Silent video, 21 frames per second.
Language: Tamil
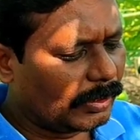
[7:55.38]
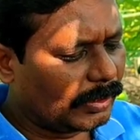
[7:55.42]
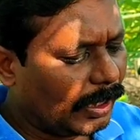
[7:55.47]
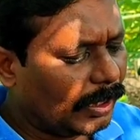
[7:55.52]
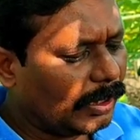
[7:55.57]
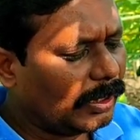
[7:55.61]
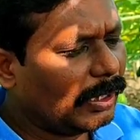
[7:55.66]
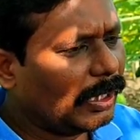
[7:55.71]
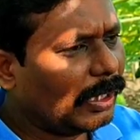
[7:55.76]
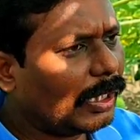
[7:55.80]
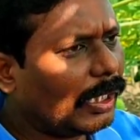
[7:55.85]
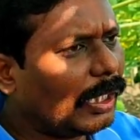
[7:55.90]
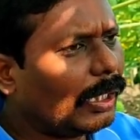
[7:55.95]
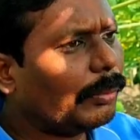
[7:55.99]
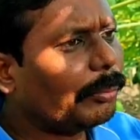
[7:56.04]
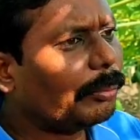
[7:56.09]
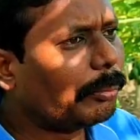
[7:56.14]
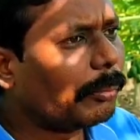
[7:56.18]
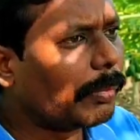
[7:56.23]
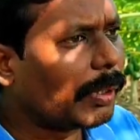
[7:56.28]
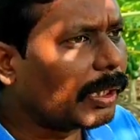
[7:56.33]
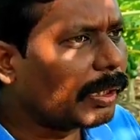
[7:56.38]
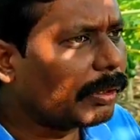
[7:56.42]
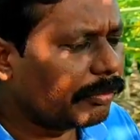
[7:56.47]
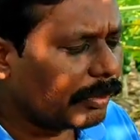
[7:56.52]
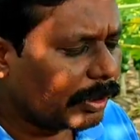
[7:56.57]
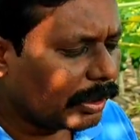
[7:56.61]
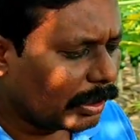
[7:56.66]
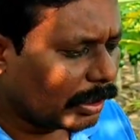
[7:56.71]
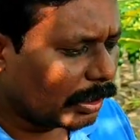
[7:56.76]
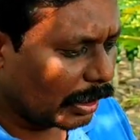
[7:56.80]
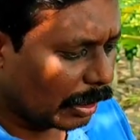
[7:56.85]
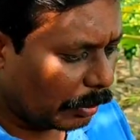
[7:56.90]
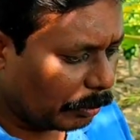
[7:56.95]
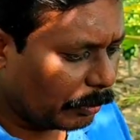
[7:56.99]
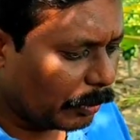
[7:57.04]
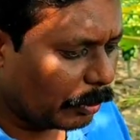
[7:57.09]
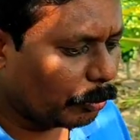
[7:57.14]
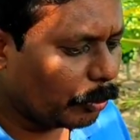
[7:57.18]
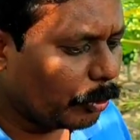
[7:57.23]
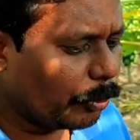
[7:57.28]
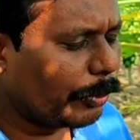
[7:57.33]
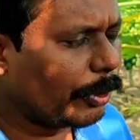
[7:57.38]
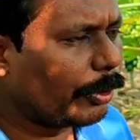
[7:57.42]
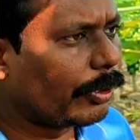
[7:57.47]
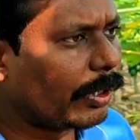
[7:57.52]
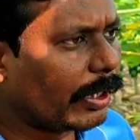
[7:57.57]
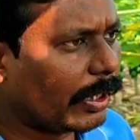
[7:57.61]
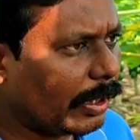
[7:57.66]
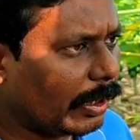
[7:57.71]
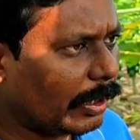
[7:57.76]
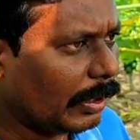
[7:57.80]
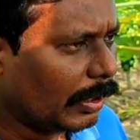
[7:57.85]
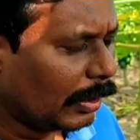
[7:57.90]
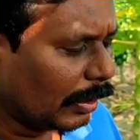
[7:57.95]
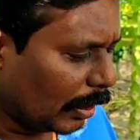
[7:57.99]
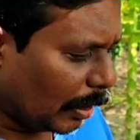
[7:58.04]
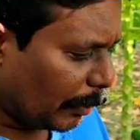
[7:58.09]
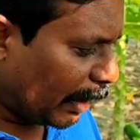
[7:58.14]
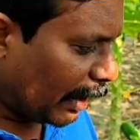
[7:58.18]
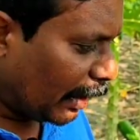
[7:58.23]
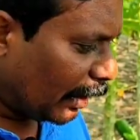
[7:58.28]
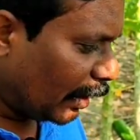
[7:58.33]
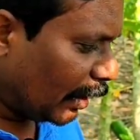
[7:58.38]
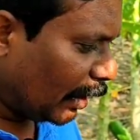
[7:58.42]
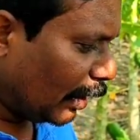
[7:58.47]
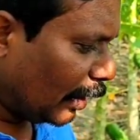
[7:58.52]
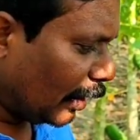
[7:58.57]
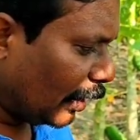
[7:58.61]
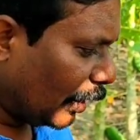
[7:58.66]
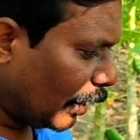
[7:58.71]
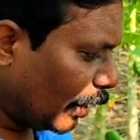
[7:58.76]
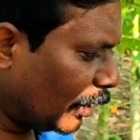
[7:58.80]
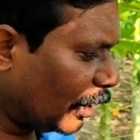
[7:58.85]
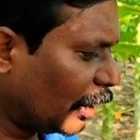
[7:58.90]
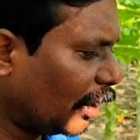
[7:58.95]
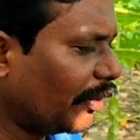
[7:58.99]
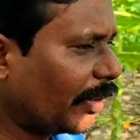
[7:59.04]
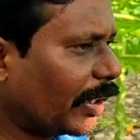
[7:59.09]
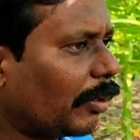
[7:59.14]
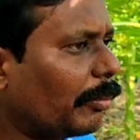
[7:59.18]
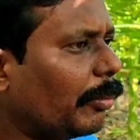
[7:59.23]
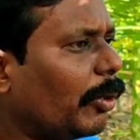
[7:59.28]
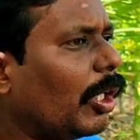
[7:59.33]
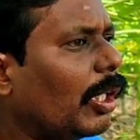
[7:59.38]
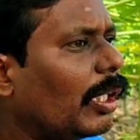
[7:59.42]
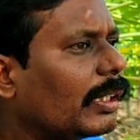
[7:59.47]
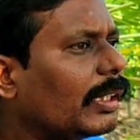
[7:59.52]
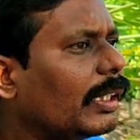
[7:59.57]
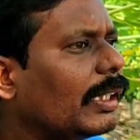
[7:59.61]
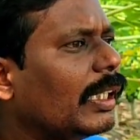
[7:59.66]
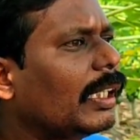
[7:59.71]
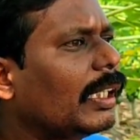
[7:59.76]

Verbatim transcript: தண்டில் மண் வந்து நம்ம பூமியுடைய நம்ம எந்த நிலத்தில் வைக்கிறோமோ அந்த